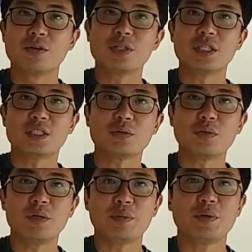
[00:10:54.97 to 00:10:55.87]
여기다
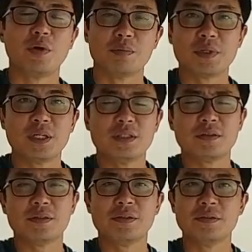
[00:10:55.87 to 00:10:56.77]
시공할 필요가
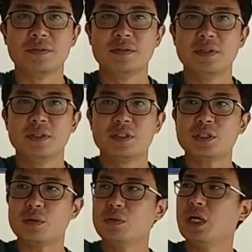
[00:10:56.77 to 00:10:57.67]
없더라는 거예요.
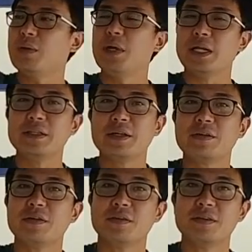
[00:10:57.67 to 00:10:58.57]
시공하면 안
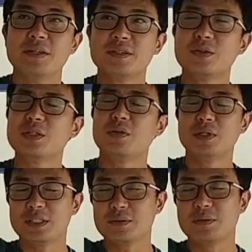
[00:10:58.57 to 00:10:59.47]
돼요. 여기다
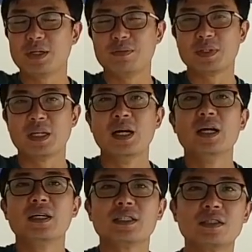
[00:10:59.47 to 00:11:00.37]
왜 시공을 합니까?
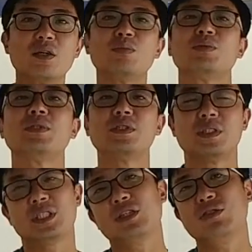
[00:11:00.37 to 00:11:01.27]
그런
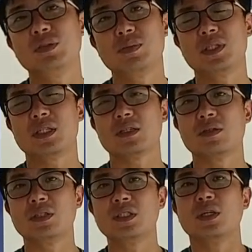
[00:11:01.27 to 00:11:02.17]
부분들을
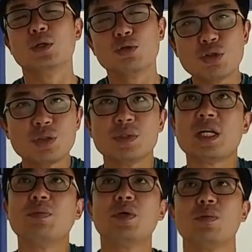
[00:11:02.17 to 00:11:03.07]
차주님들께서는 유심히
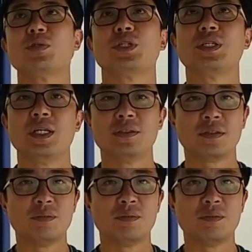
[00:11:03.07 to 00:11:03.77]
살펴보셔야 되는